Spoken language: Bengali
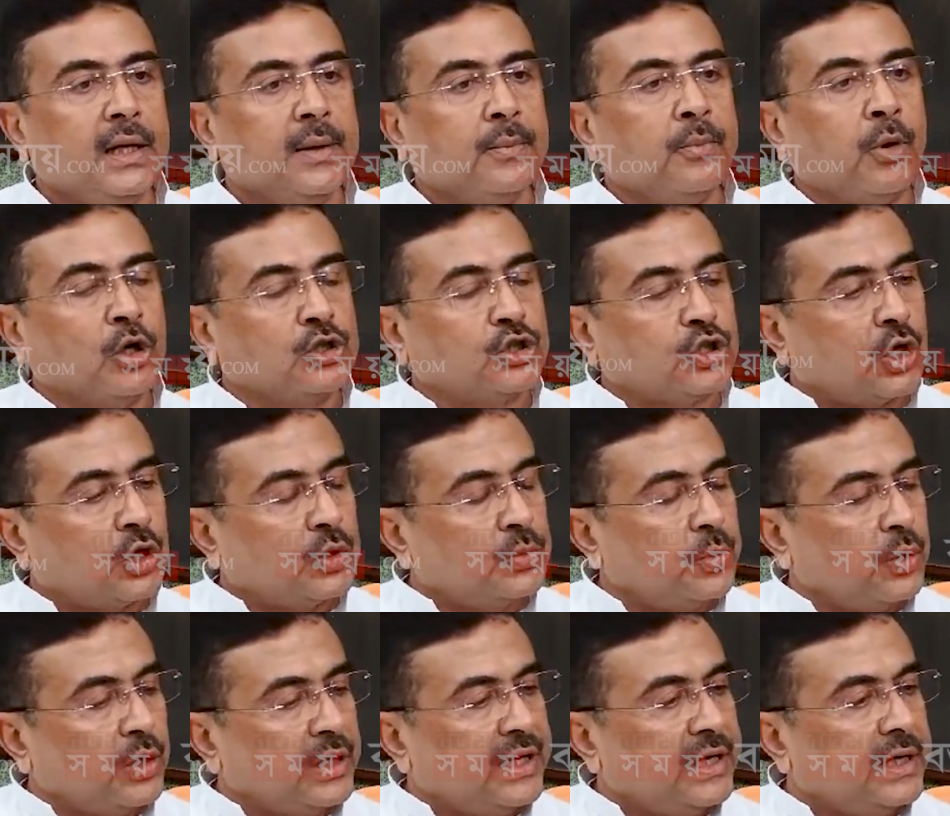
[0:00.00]
বজরং
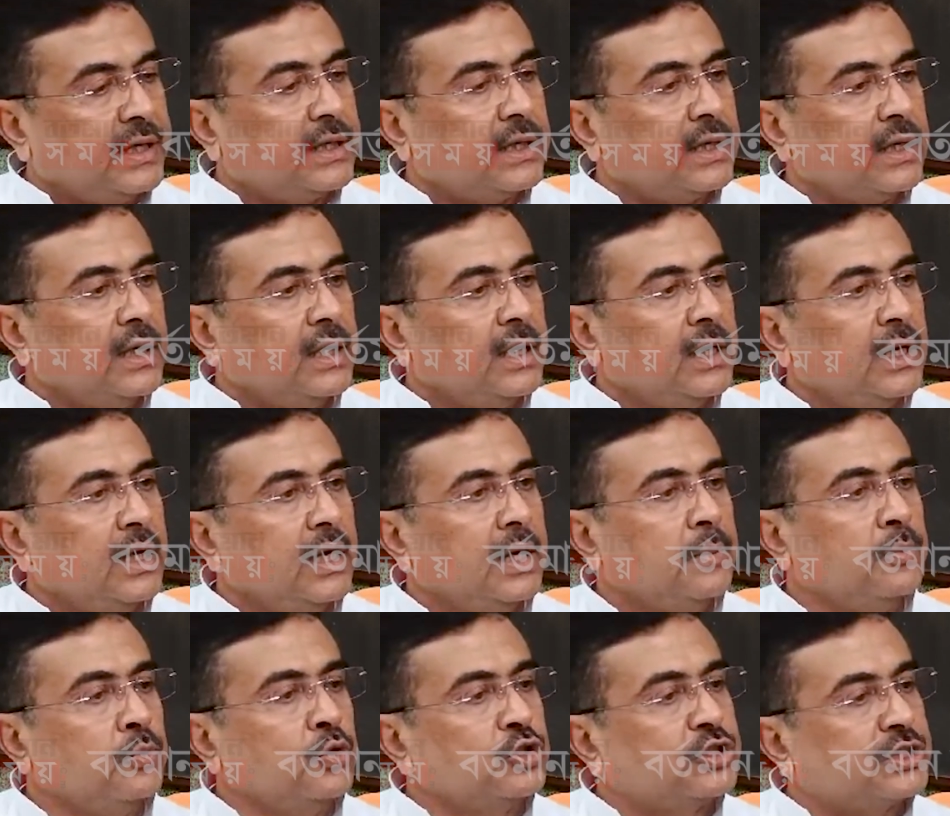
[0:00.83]
বলির
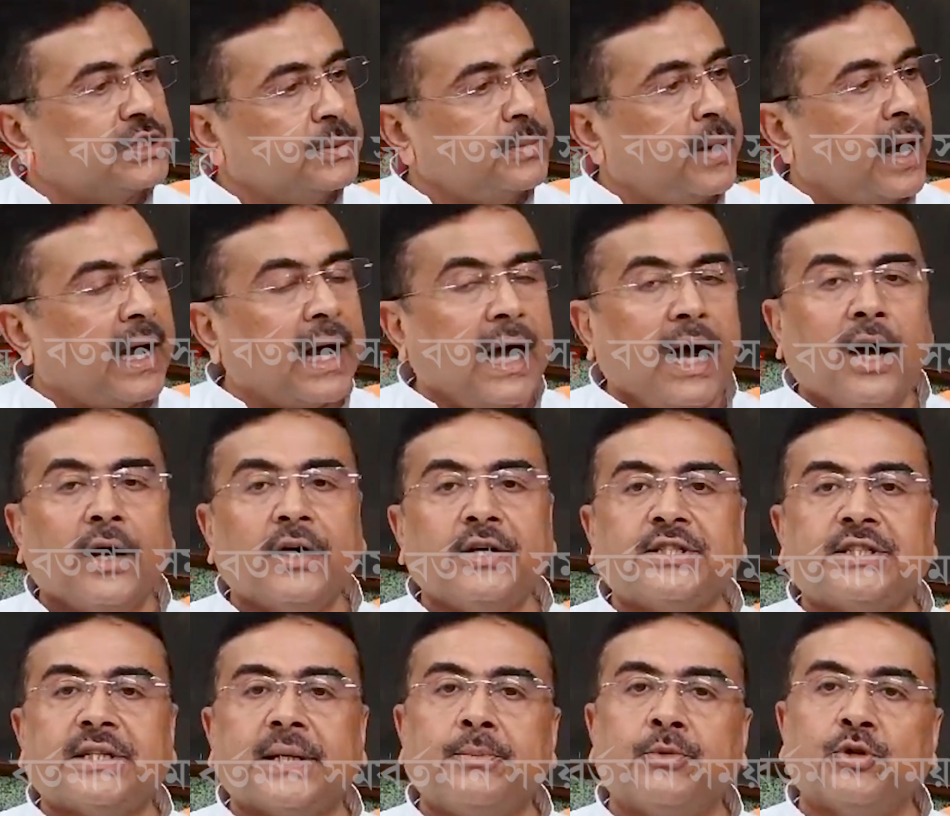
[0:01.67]
মূর্তি ভাঙা
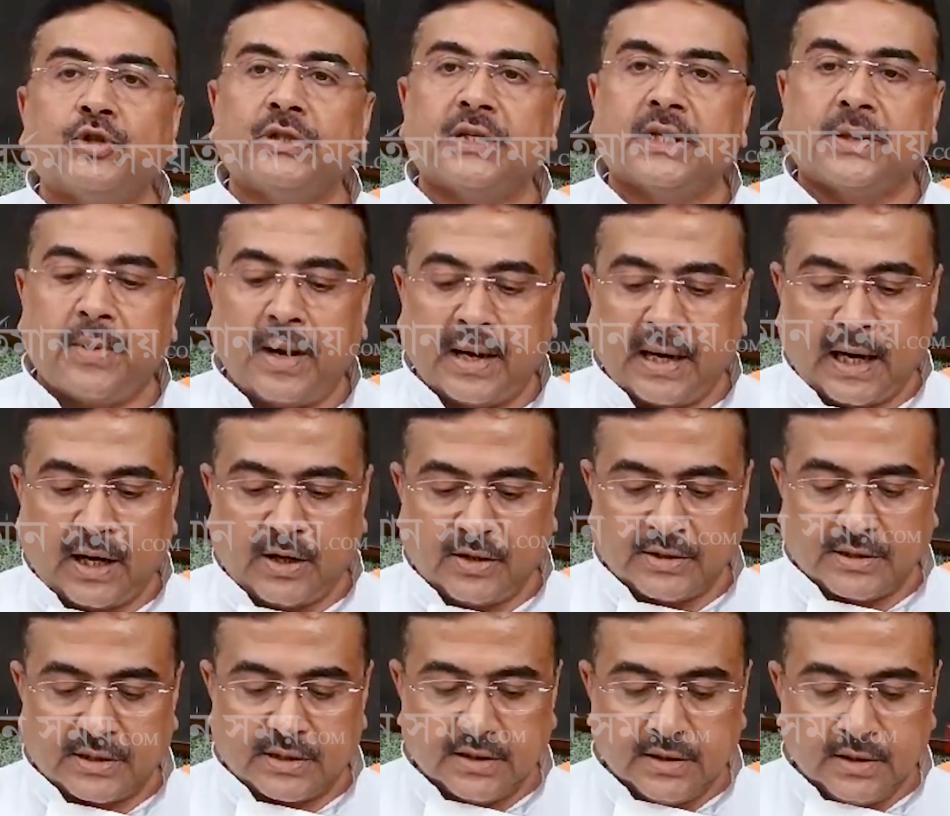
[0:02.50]
হয়েছে মন্দির ভাঙা
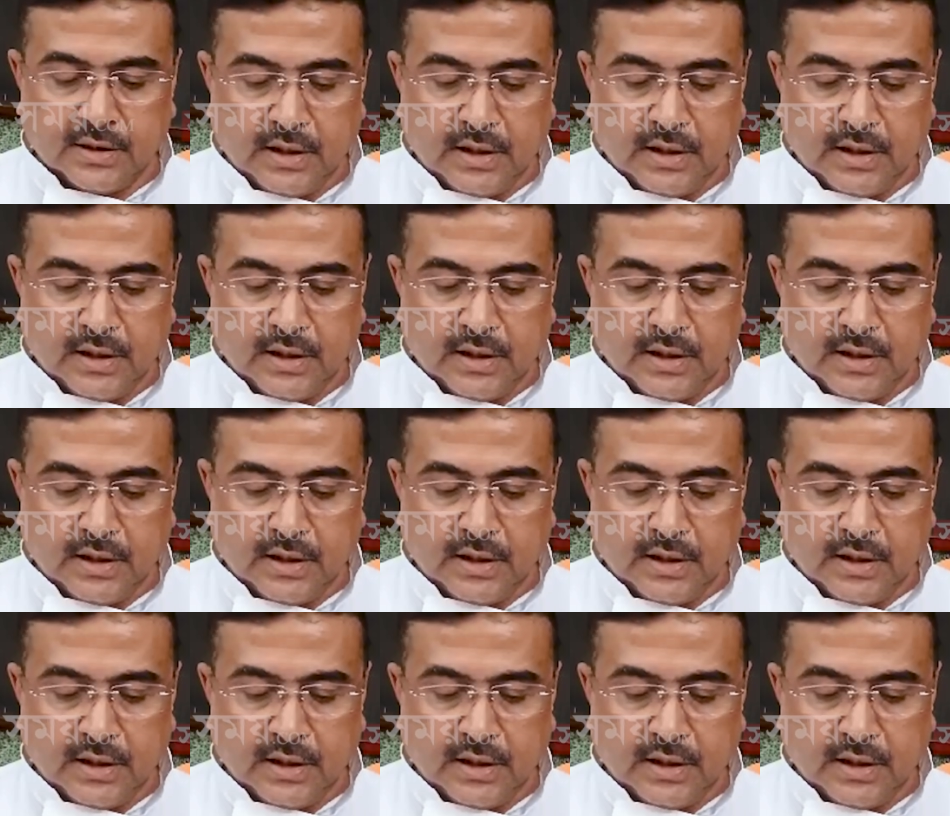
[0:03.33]
হয়েছে